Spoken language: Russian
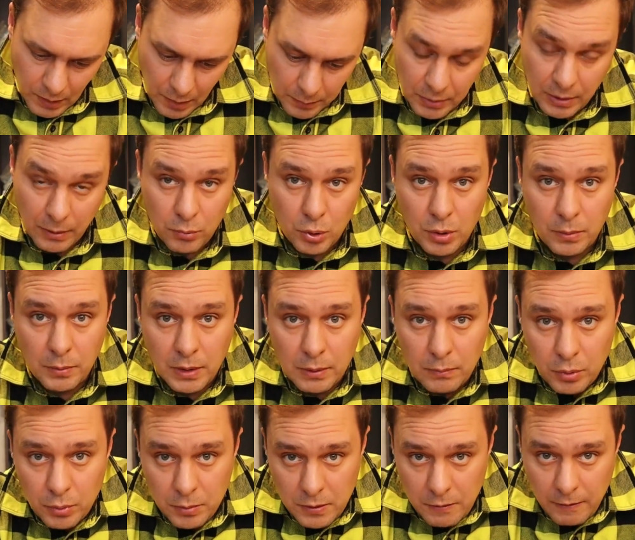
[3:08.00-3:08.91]
Потому что мы их
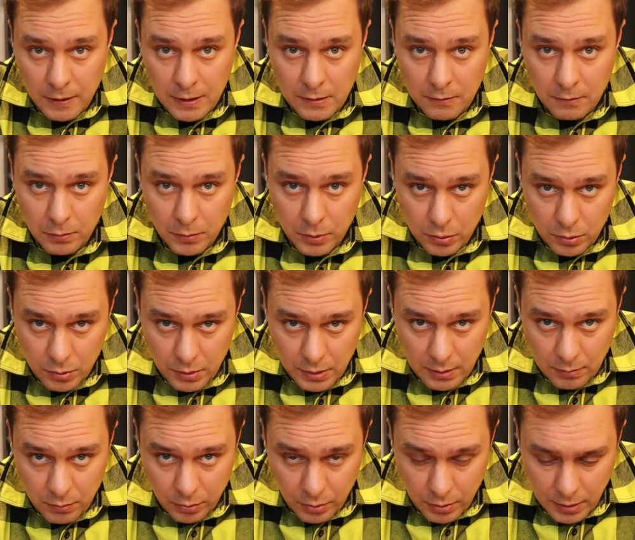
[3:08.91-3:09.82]
будем связывать между
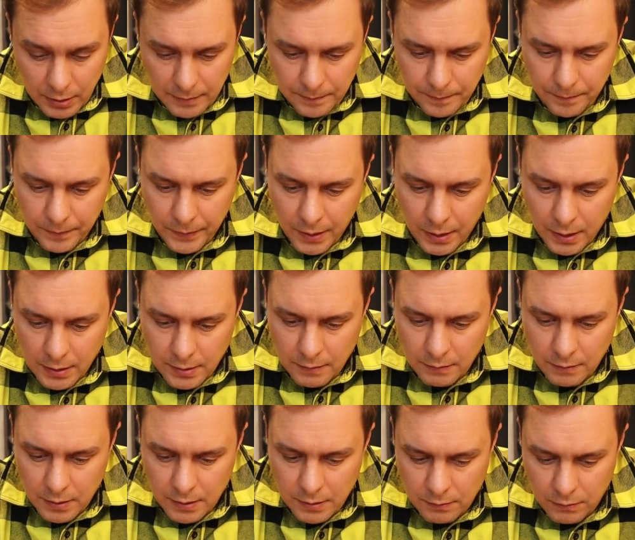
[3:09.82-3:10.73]
собой, да? А
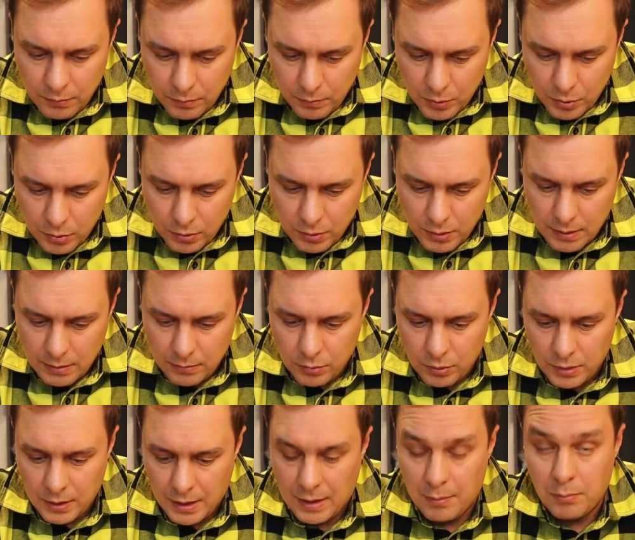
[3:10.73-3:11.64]
связывают между
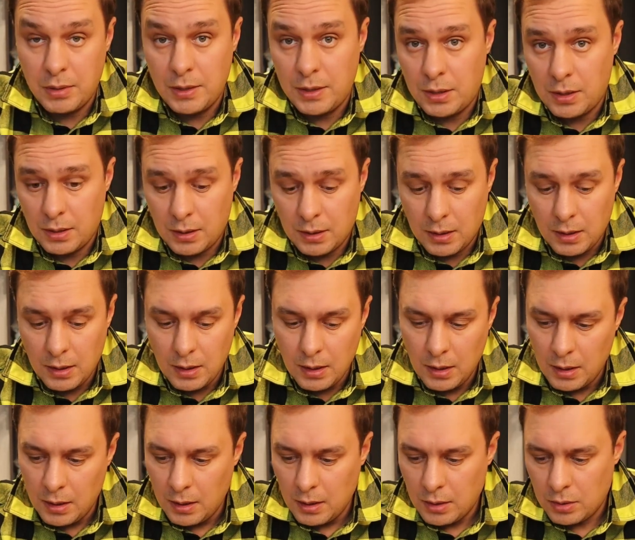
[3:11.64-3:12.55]
собой обычно
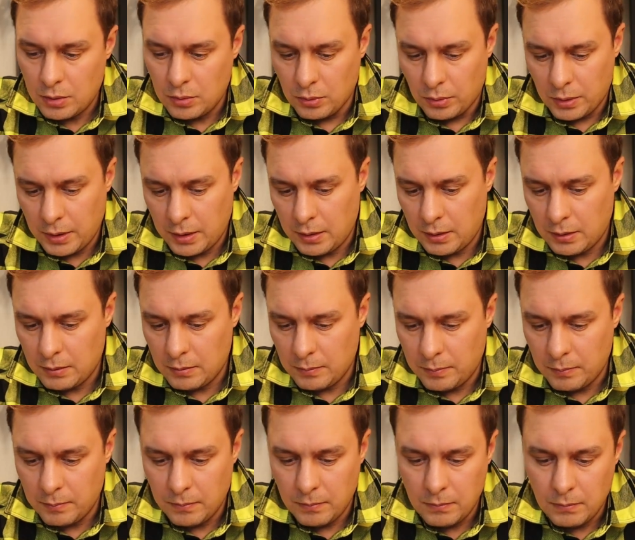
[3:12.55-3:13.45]
шнуры,
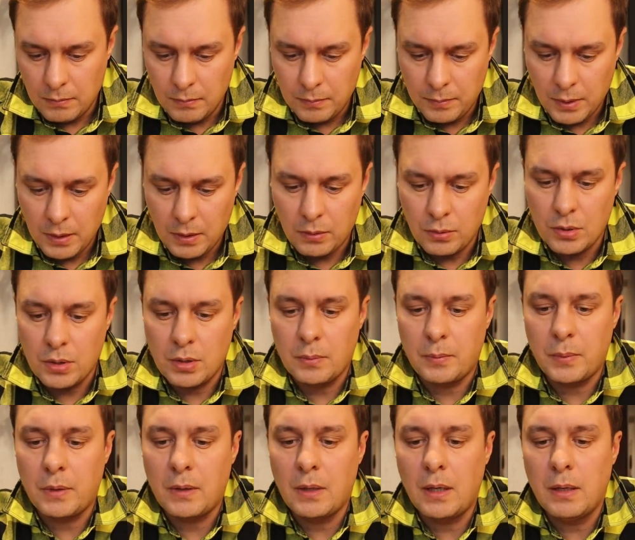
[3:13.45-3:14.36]
похожие
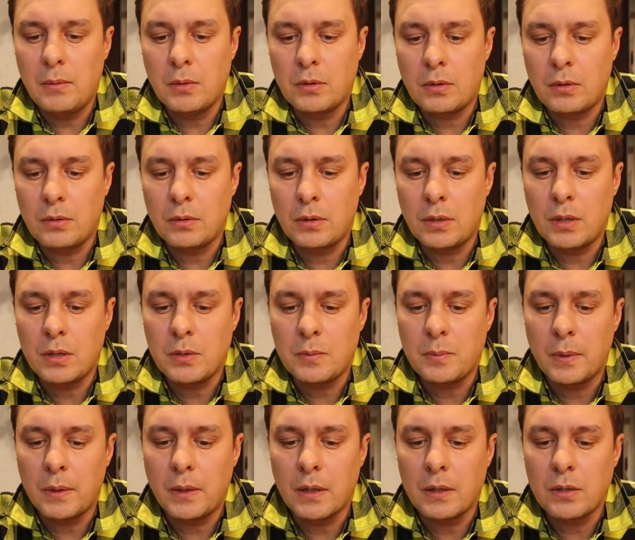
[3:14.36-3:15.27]
по диаметру. Вот я сейчас
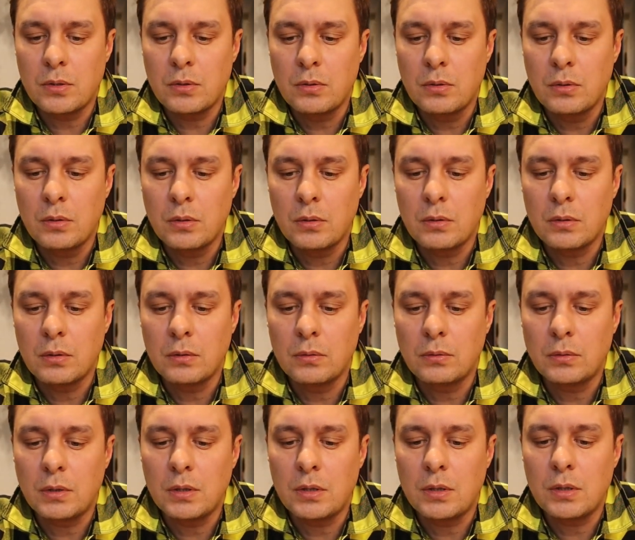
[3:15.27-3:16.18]
покажу,
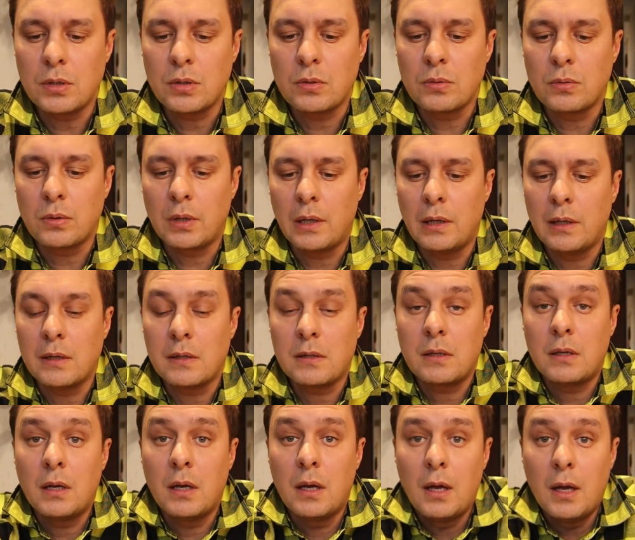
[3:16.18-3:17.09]
ну, точнее, шнуры,
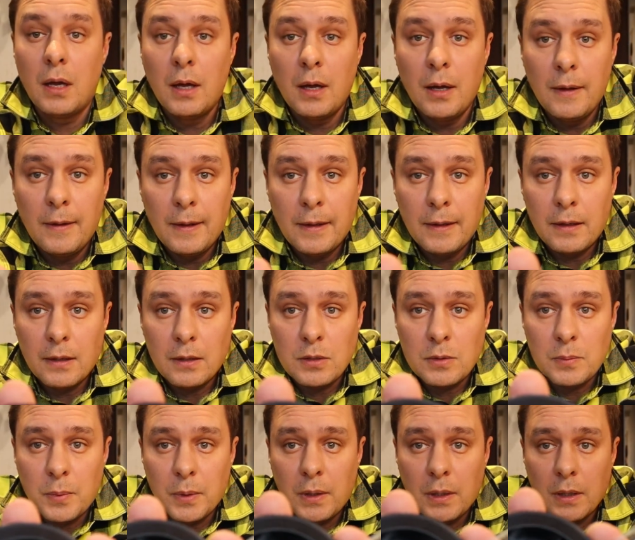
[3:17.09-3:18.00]
лески. Я
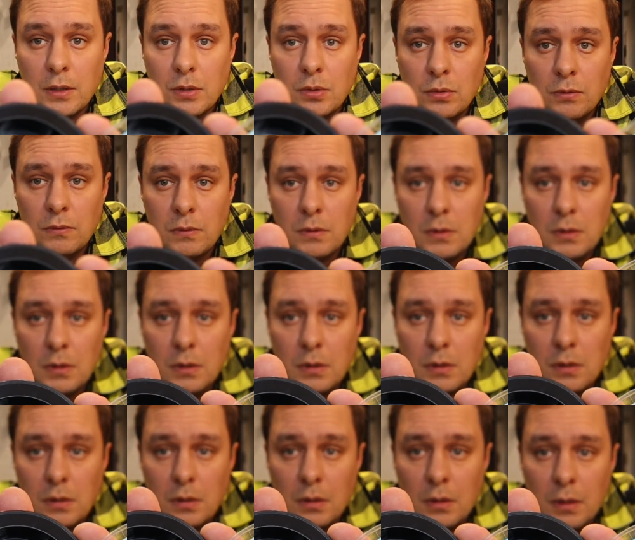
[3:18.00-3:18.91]
сейчас покажу вот
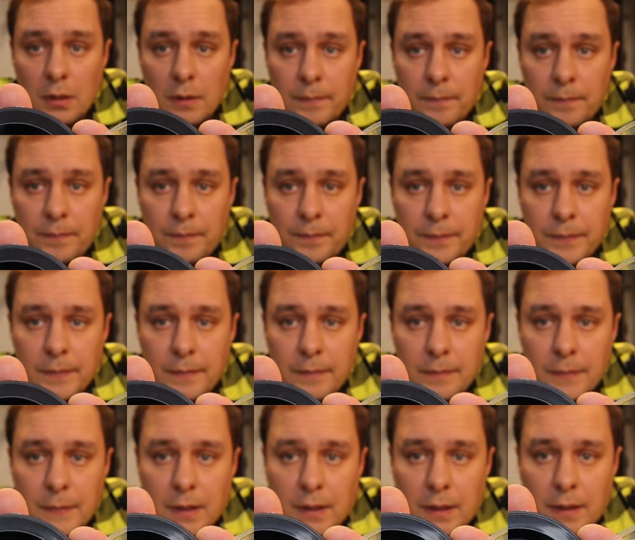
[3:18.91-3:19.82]
здесь.
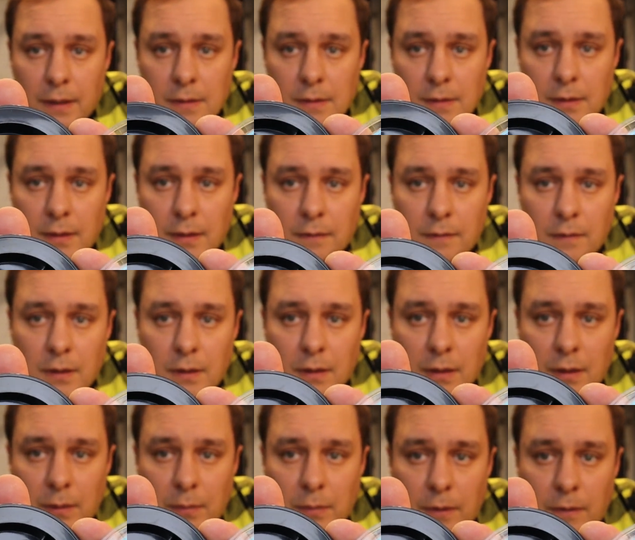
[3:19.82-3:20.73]
Хрен знает,
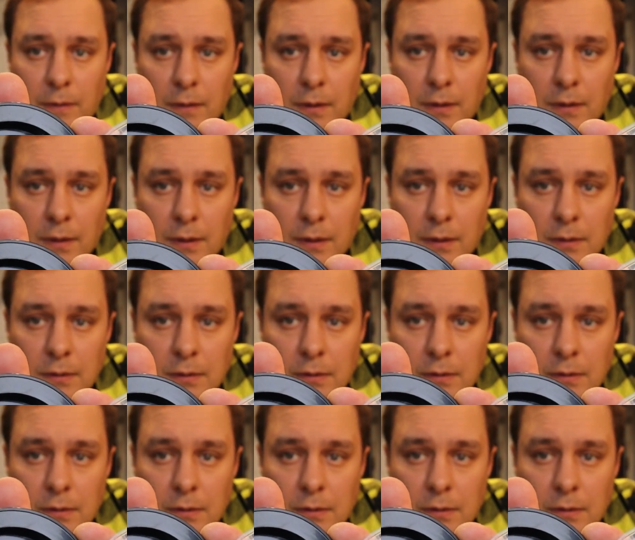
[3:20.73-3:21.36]
видно там, не видно.